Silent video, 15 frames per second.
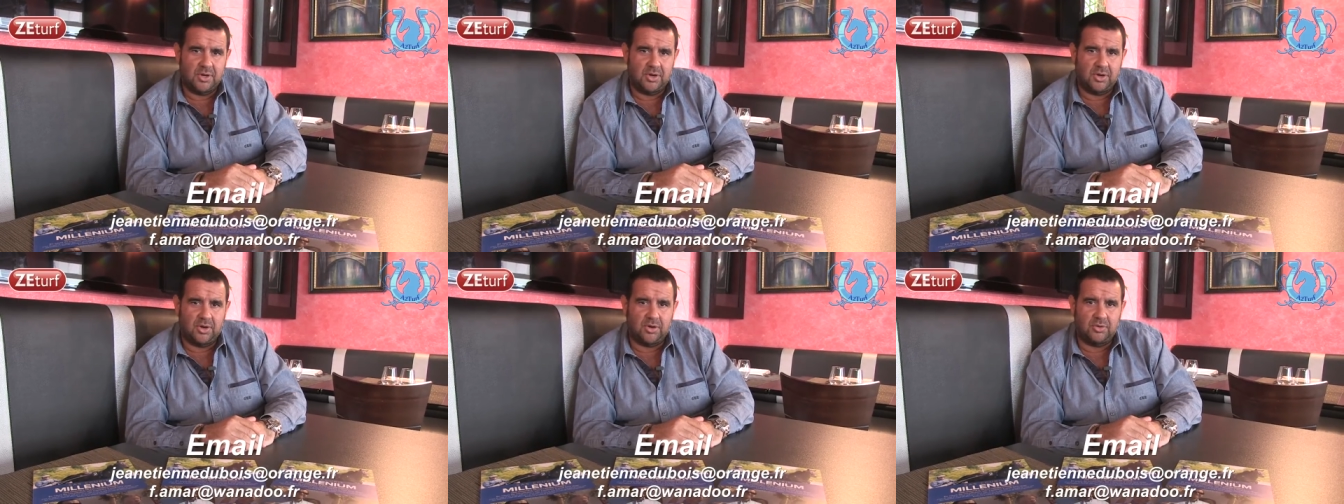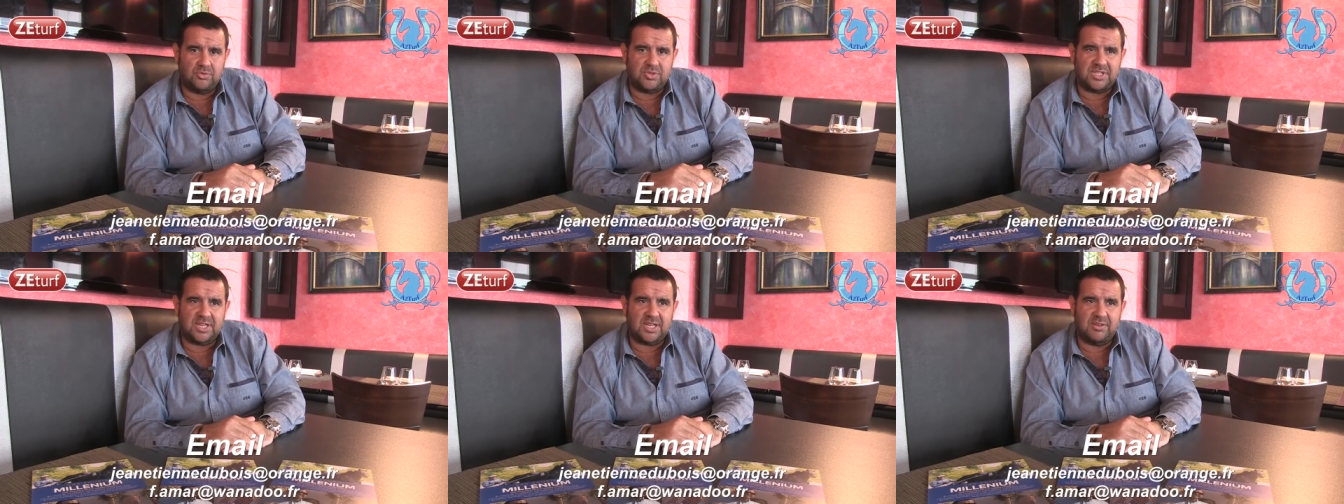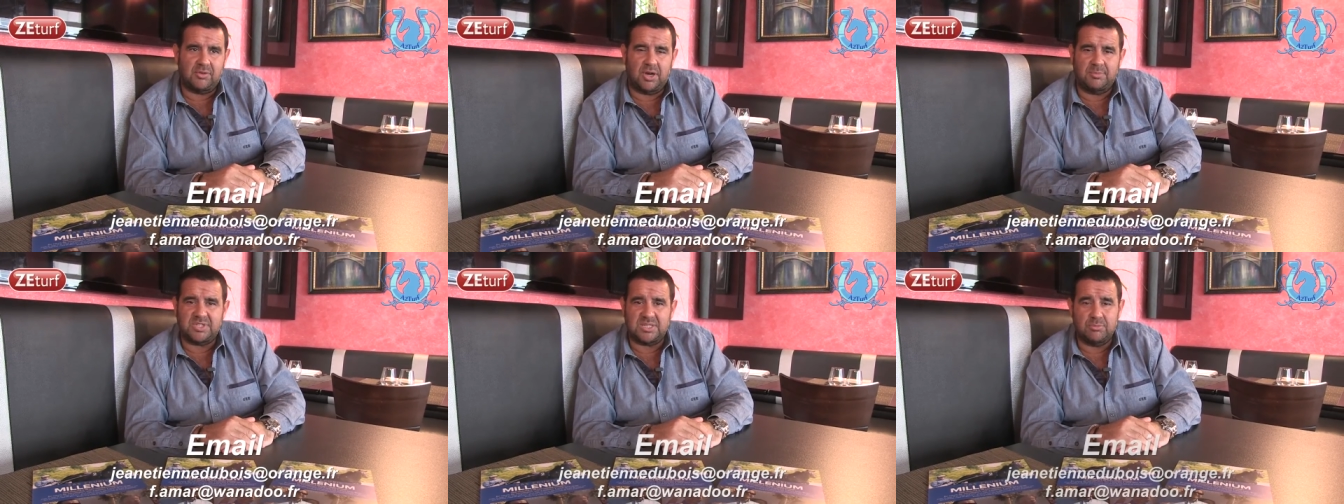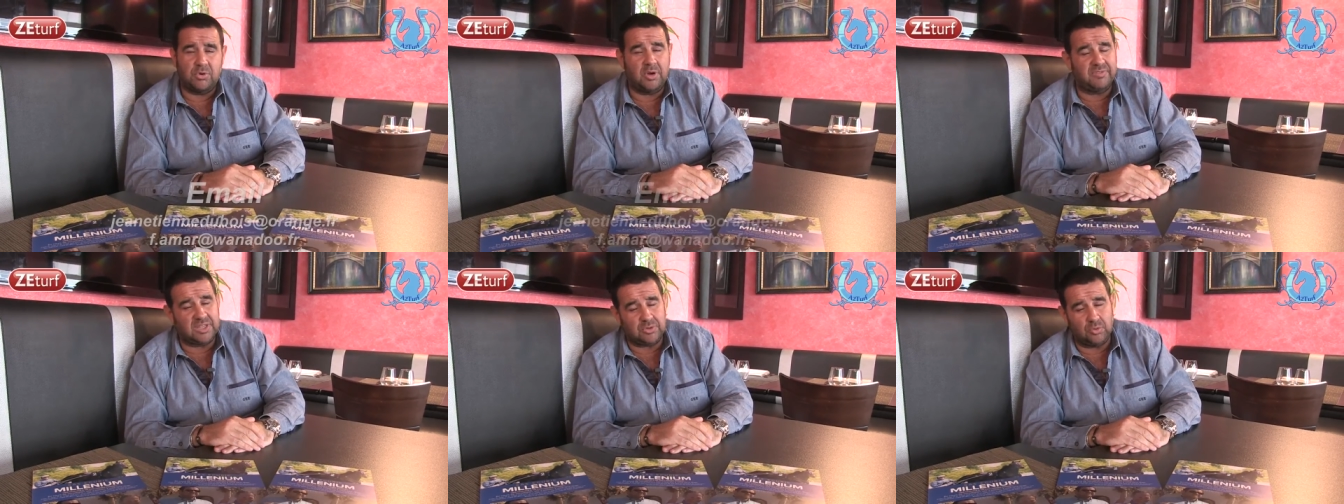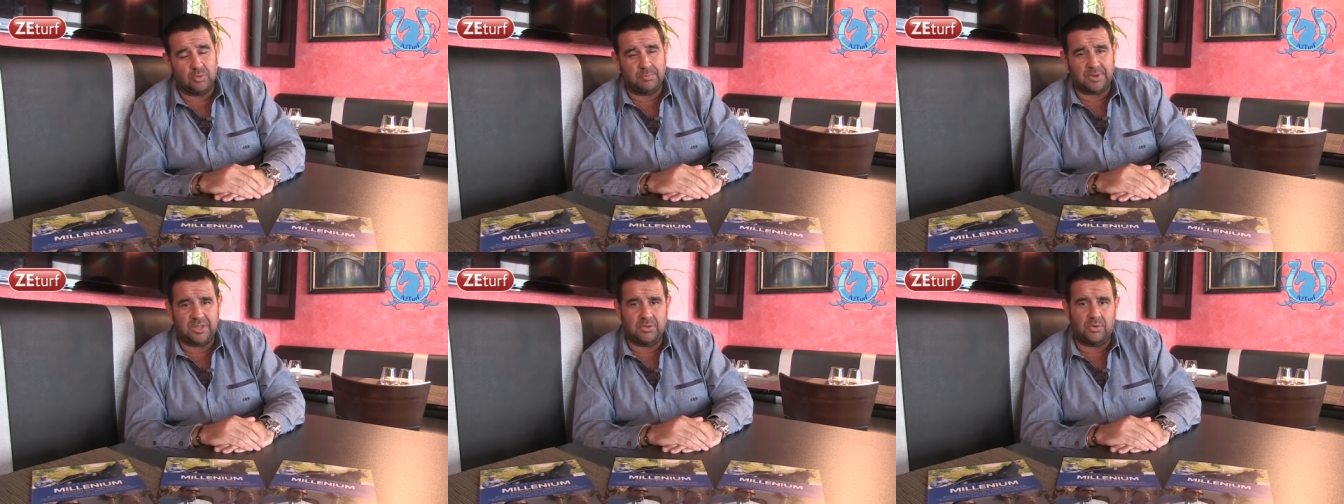en nous écrivant un petit mot avec nom,
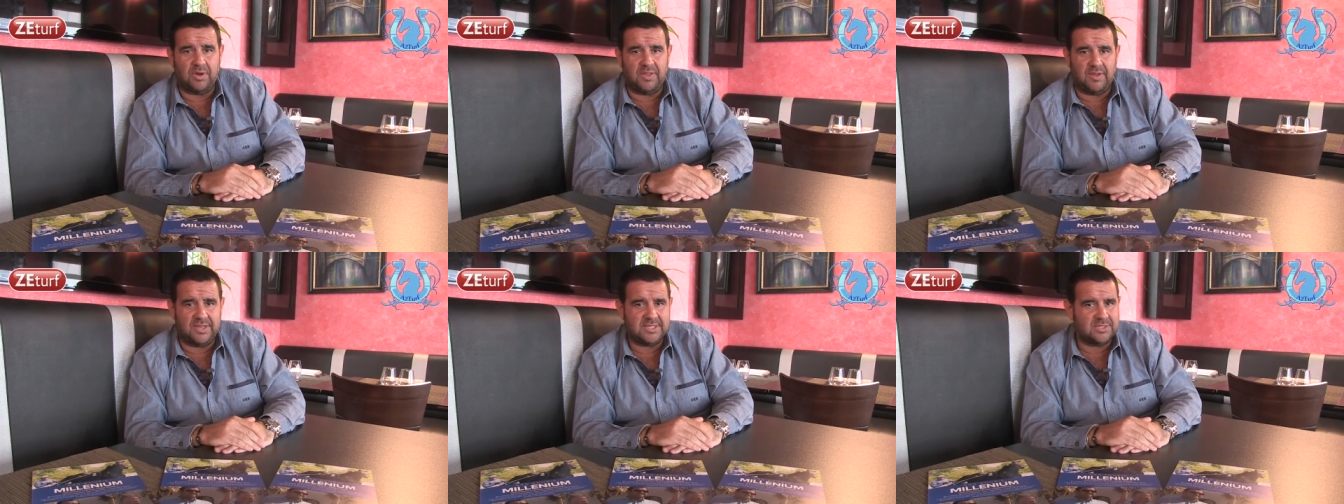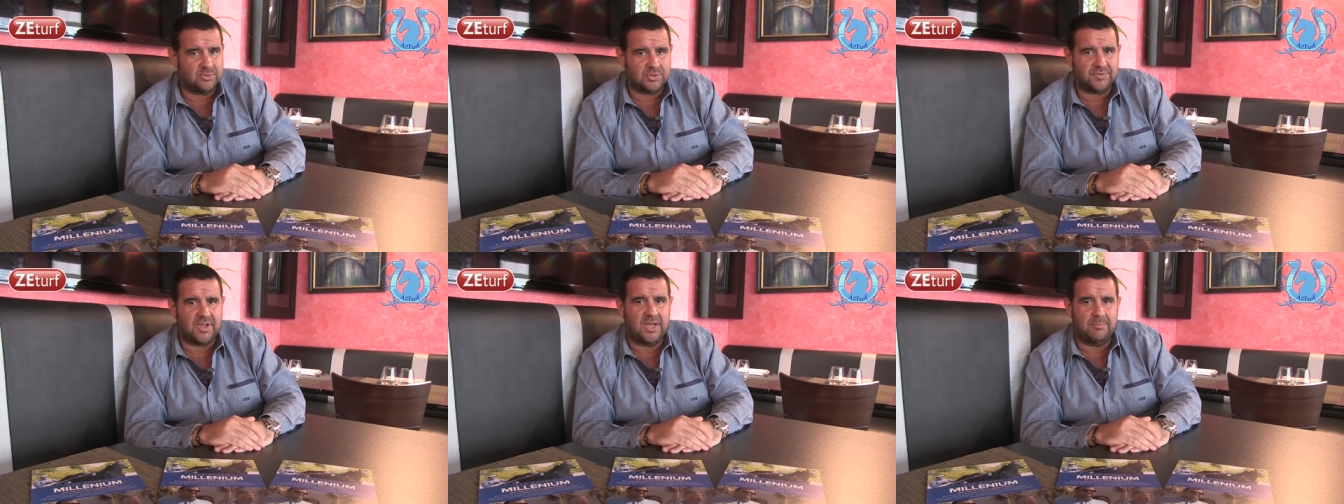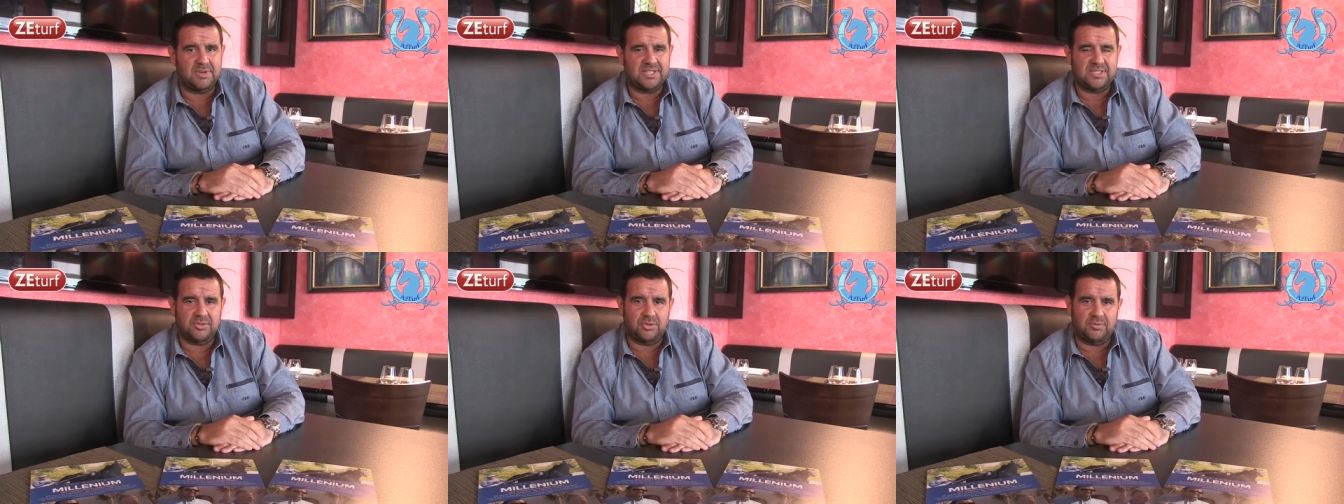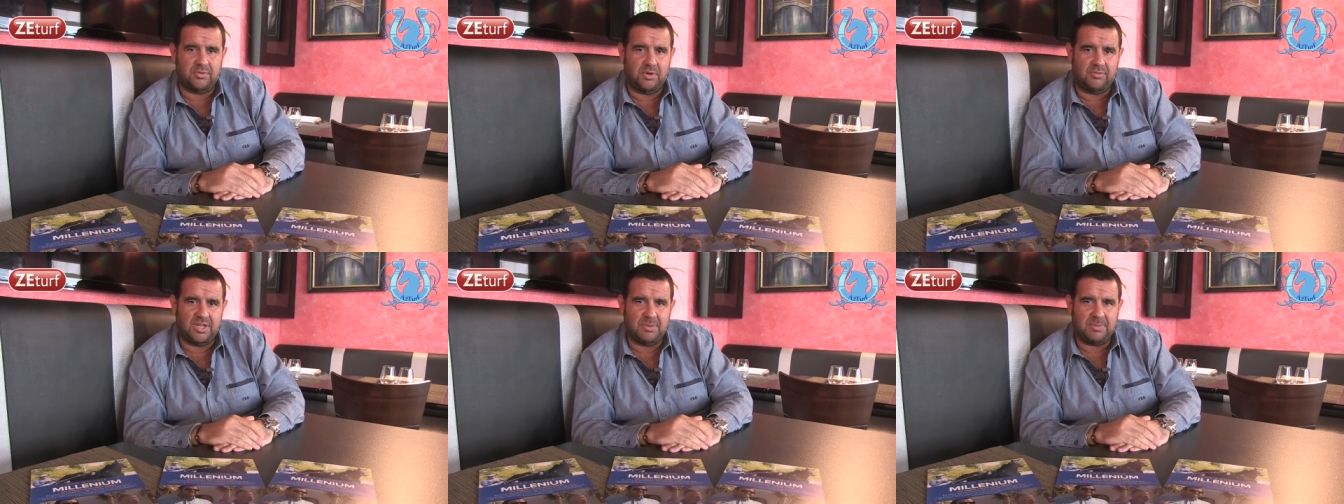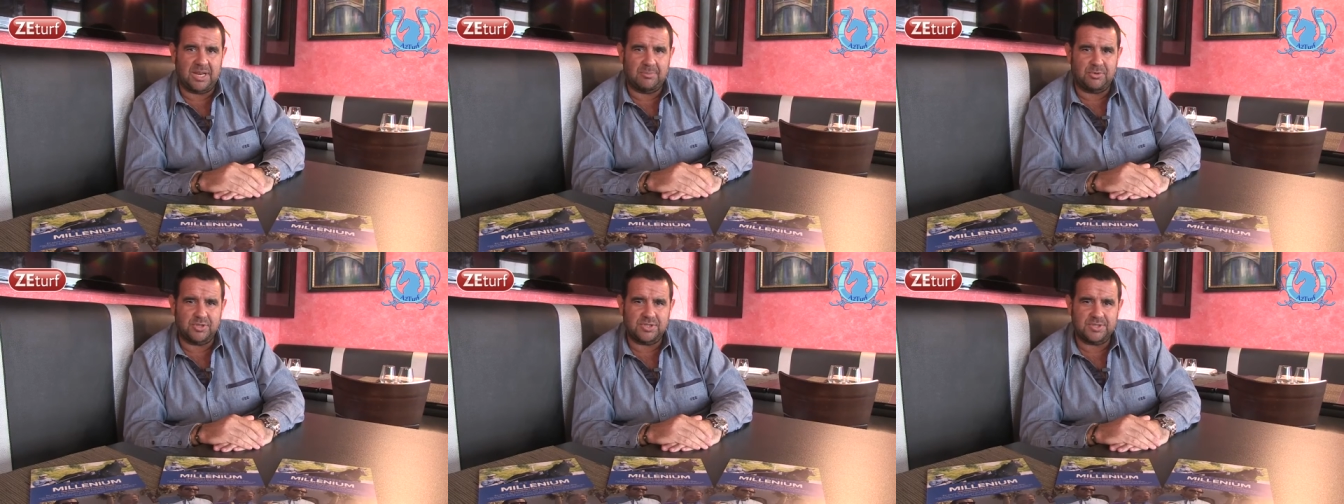prénom, adresse et on se fera un plaisir de vous l'envoyer par
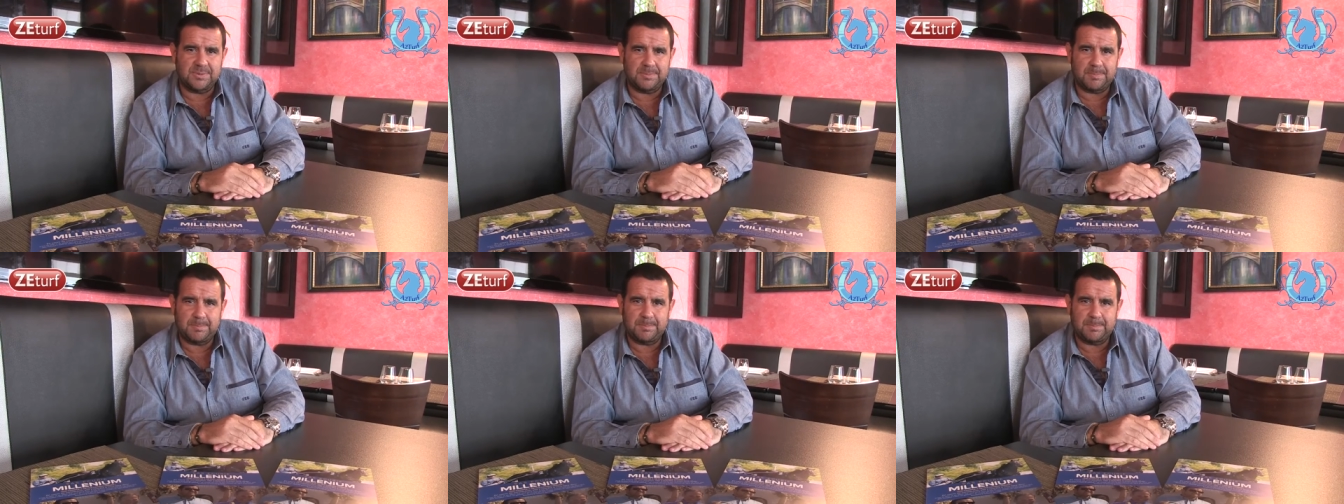la poste.